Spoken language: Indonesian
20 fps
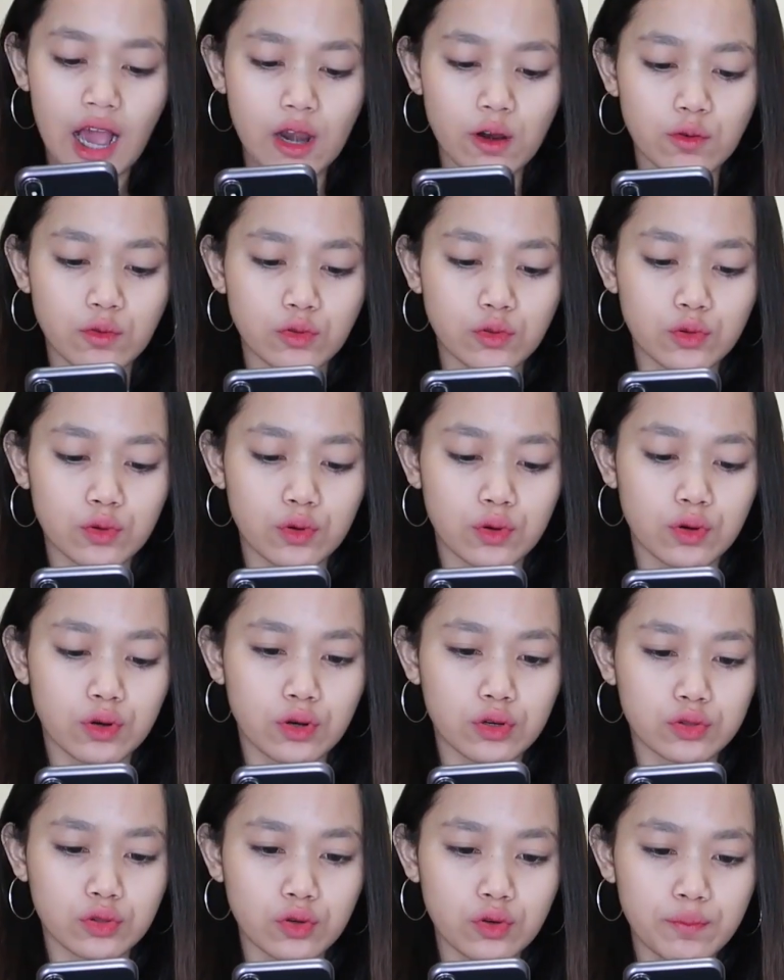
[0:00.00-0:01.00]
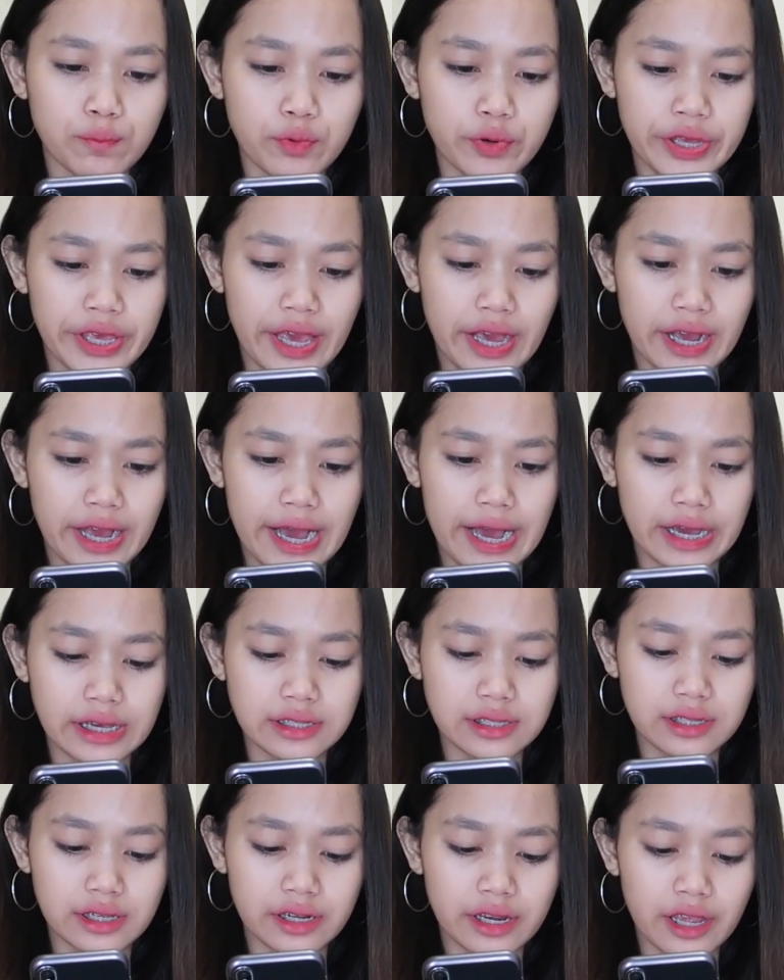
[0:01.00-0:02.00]
Kalau untuk tubuh ya
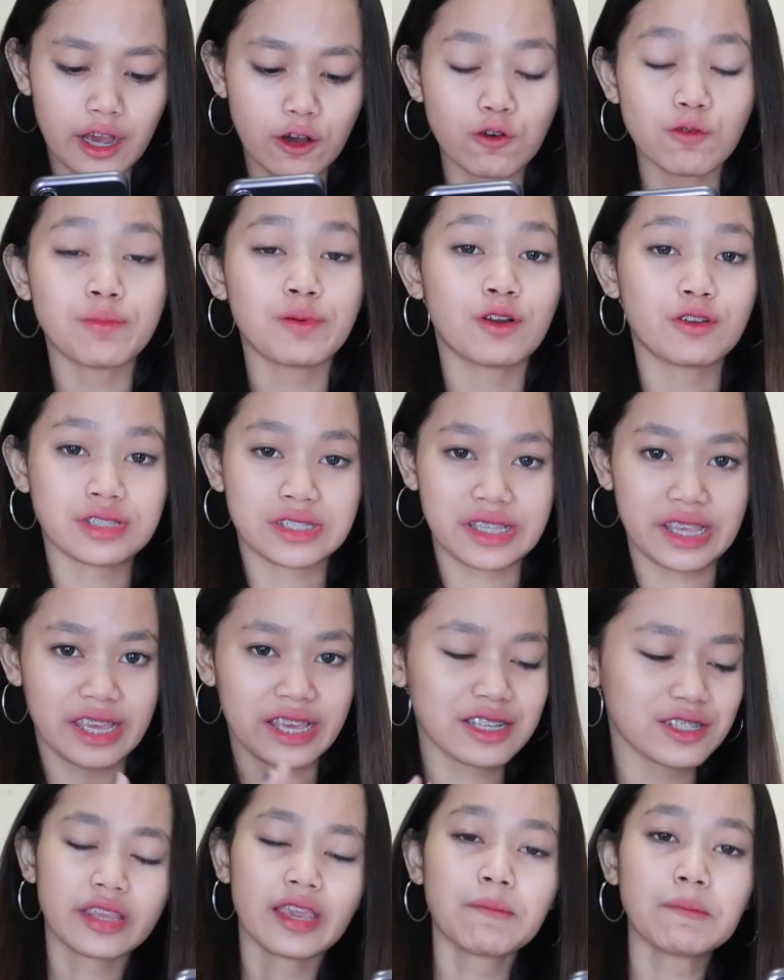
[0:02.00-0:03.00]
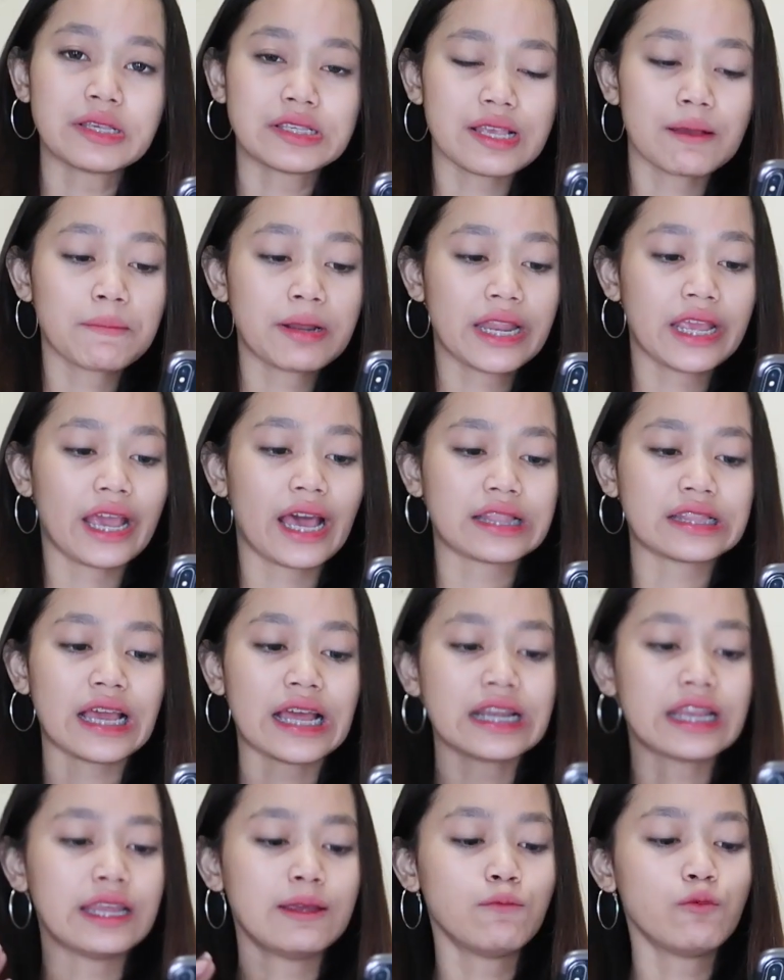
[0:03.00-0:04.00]
guys, ini aku browsing khususnya bisa
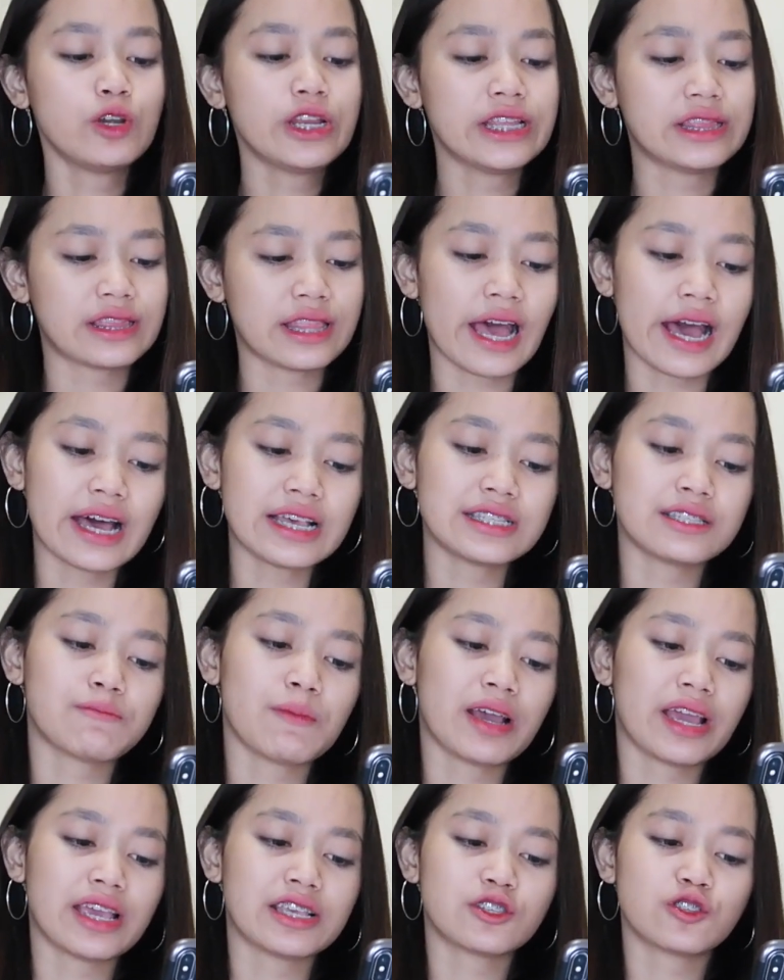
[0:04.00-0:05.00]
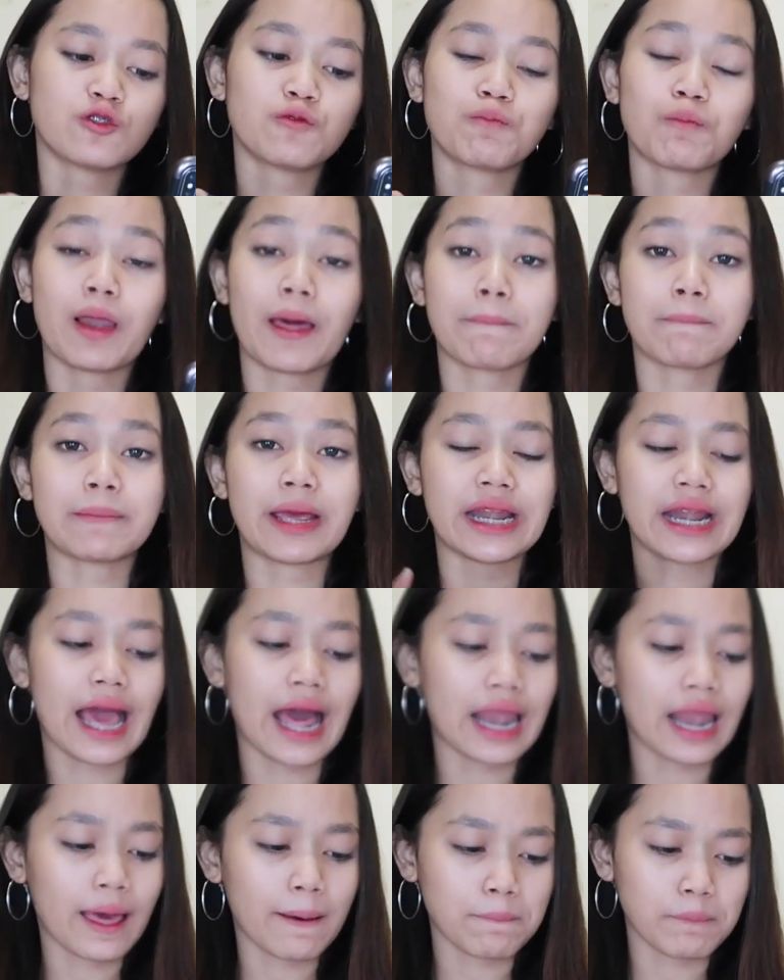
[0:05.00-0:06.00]
meningkatkan imunitas sebagai suplemen
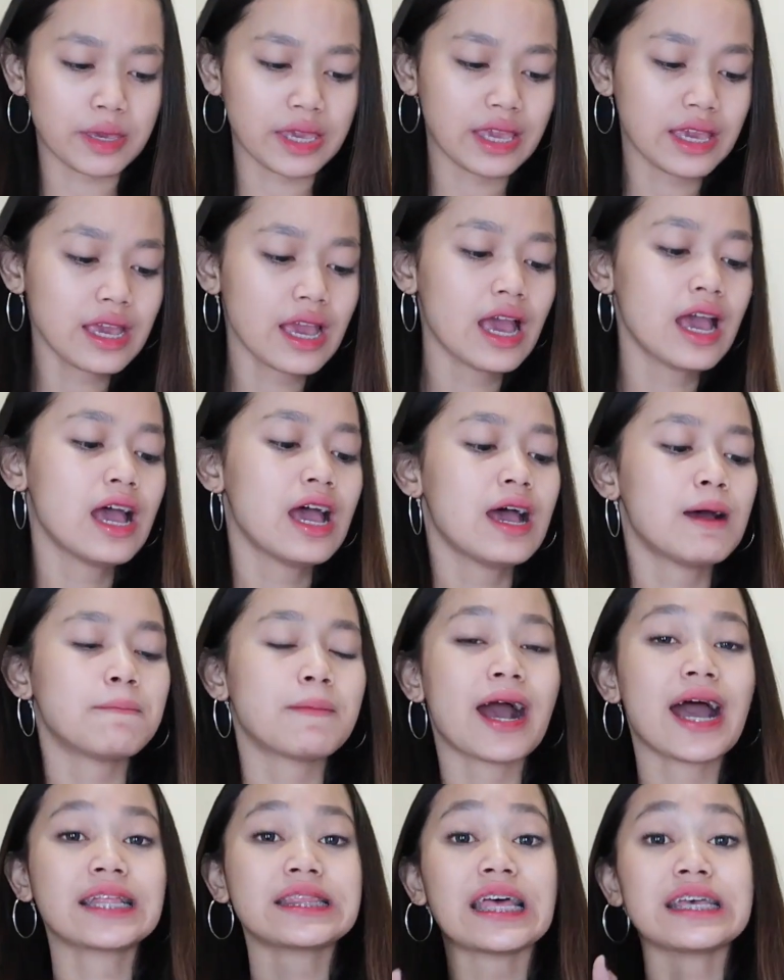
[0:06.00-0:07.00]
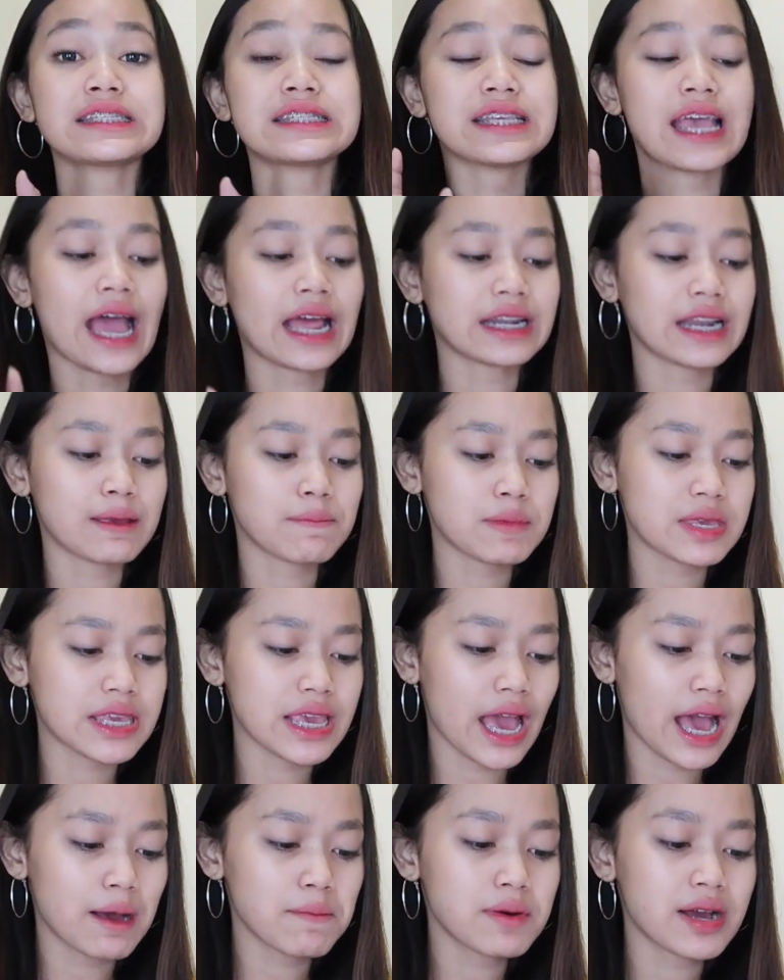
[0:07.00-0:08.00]
alami mengatasi
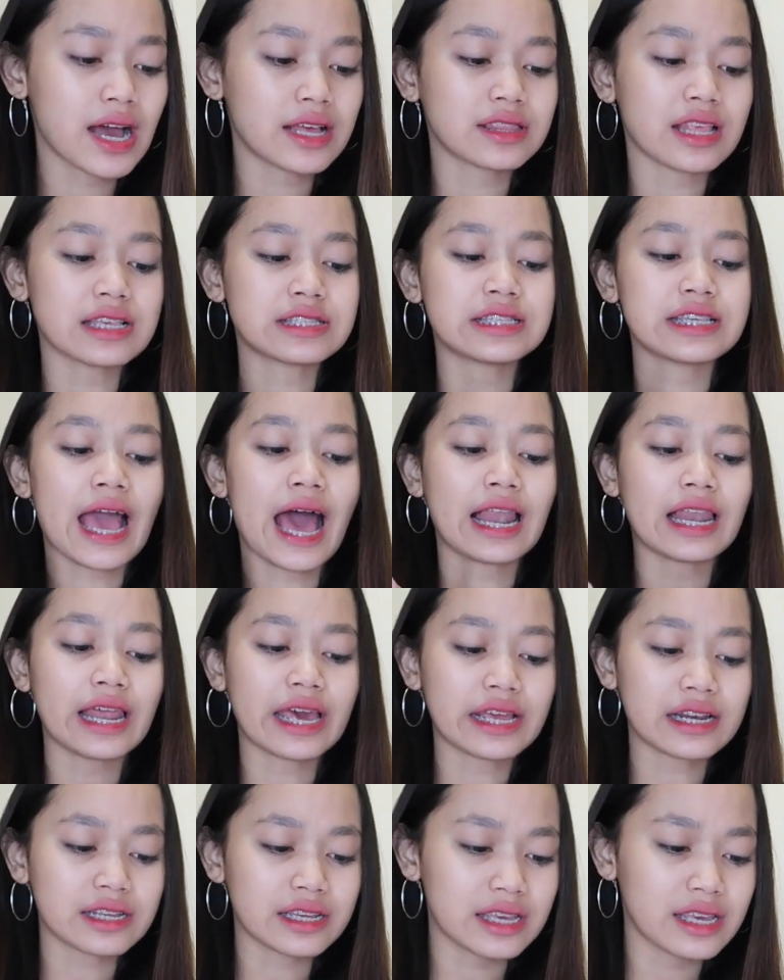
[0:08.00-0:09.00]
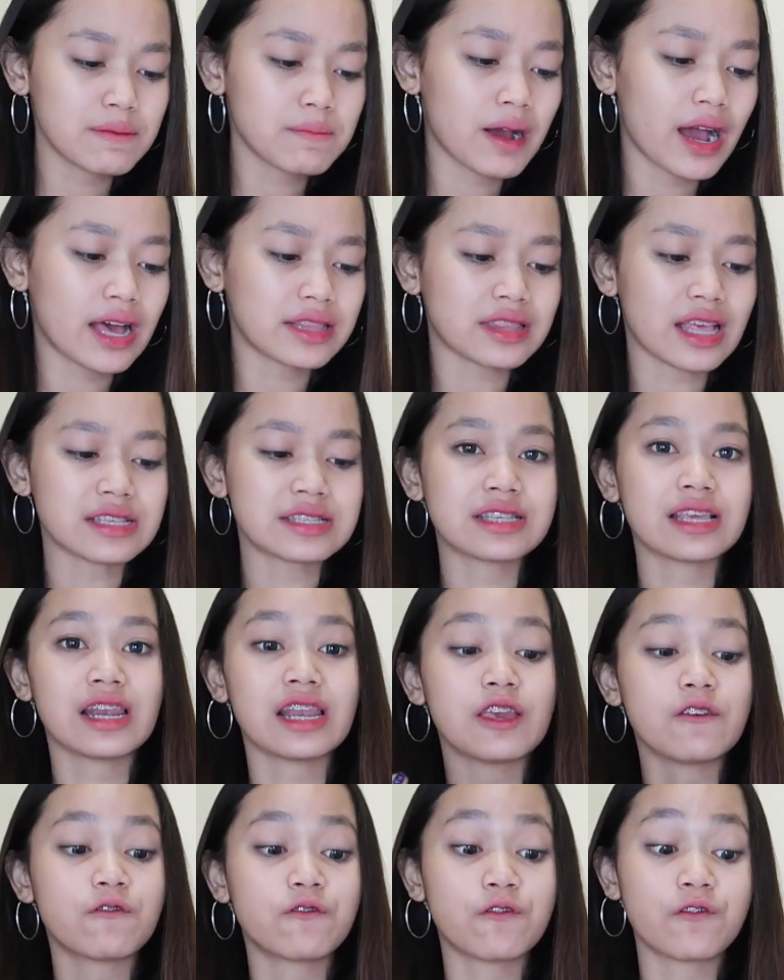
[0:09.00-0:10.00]
anemia, mengatasi alergi, mengatasi
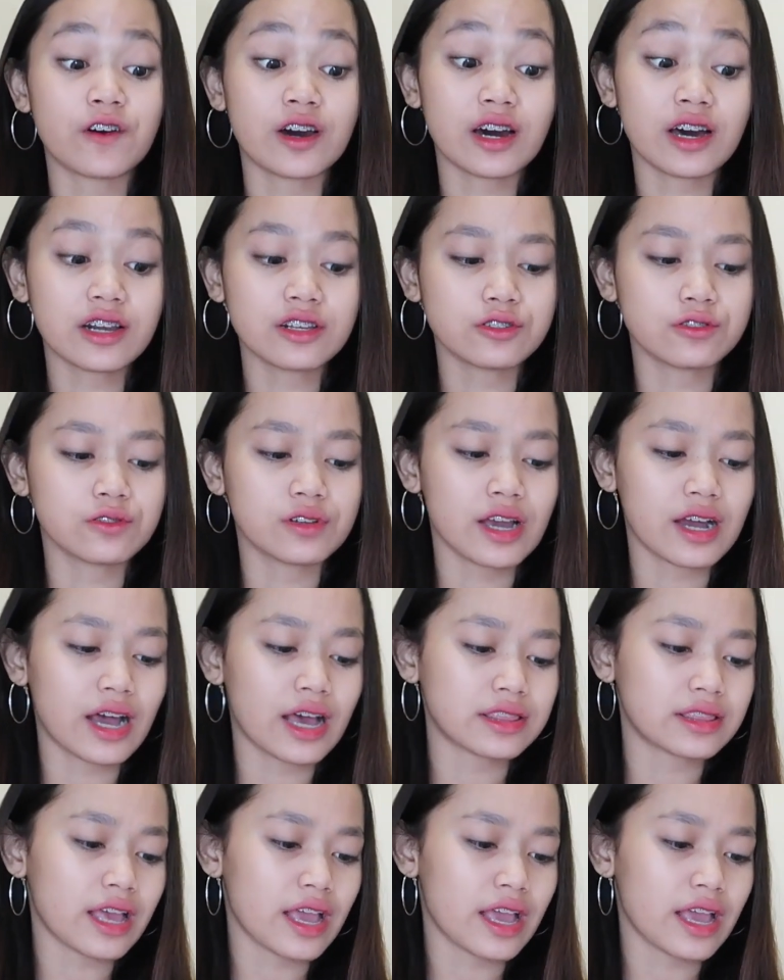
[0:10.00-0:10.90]
liver juga